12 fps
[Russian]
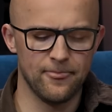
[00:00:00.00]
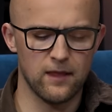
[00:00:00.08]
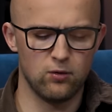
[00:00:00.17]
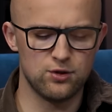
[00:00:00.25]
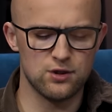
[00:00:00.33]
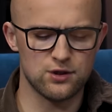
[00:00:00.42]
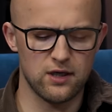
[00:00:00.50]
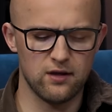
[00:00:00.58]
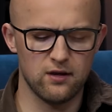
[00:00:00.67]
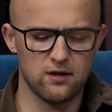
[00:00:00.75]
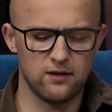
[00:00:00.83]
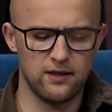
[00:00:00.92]
Очень жаль,
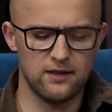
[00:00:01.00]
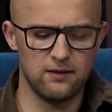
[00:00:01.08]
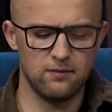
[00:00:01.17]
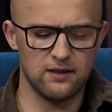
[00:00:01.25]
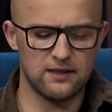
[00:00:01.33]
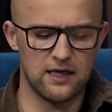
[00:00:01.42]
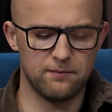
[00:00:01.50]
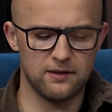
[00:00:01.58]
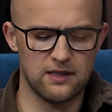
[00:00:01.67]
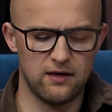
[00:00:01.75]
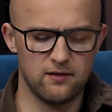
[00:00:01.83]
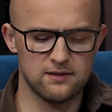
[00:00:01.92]
Николай, ты мне так
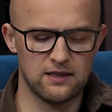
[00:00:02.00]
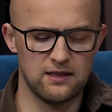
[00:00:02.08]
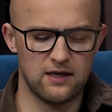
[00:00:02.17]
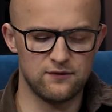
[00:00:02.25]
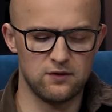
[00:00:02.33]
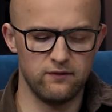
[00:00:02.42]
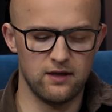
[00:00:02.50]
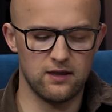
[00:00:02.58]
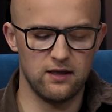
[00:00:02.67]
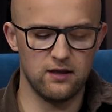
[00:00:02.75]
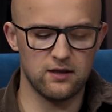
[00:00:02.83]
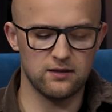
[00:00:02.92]
понравился. Да, все верно,
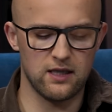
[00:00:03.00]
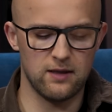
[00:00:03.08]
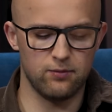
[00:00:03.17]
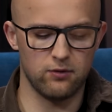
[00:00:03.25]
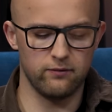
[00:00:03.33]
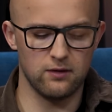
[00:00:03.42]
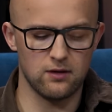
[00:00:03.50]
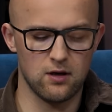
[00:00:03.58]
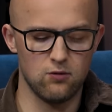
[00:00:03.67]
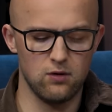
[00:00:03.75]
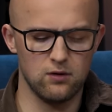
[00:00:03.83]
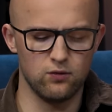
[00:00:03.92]
никогда не пробовал
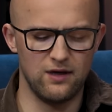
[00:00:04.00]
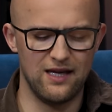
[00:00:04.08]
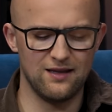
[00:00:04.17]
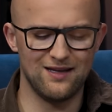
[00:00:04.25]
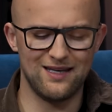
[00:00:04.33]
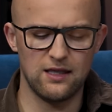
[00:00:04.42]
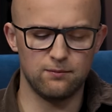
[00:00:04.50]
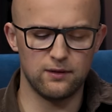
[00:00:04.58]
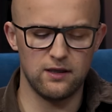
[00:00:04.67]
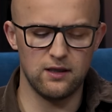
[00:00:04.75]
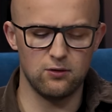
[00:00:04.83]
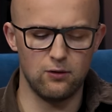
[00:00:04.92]
алкоголь, курение и не
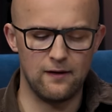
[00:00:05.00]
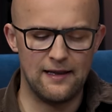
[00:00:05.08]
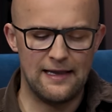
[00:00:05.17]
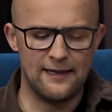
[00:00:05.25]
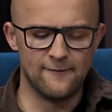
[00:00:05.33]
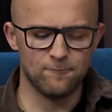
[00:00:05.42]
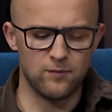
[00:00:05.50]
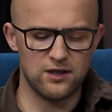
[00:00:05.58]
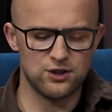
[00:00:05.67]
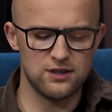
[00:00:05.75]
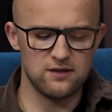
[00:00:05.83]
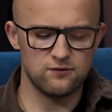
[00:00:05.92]
планирую. В моей
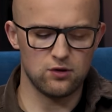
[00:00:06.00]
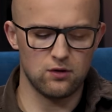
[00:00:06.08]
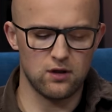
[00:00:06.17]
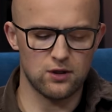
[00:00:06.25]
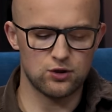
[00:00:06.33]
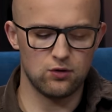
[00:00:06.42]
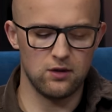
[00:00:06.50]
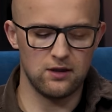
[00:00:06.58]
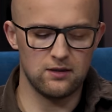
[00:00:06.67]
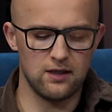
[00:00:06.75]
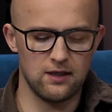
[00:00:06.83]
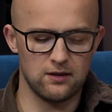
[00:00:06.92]
жизни все хорошо, не
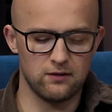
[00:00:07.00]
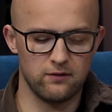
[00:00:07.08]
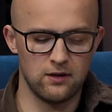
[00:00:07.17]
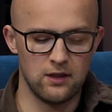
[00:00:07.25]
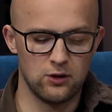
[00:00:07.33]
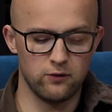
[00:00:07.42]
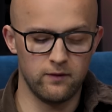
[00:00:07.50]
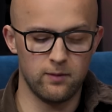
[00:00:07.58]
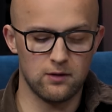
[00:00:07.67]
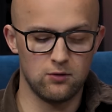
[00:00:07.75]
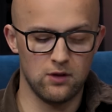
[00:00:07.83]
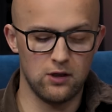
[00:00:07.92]
до этого, но выбор
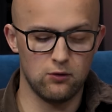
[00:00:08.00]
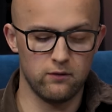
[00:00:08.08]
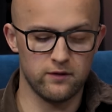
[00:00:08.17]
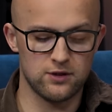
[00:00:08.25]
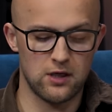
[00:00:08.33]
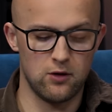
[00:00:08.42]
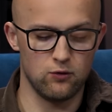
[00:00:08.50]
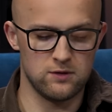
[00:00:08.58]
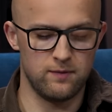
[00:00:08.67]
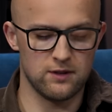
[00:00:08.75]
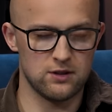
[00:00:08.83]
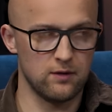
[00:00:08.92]
других уважаю,
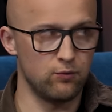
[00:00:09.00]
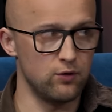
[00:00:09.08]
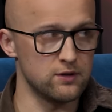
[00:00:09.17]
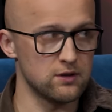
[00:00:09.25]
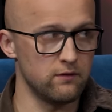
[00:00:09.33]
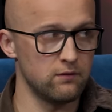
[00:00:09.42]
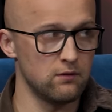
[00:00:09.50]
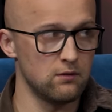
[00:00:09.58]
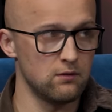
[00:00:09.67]
успешных поисков.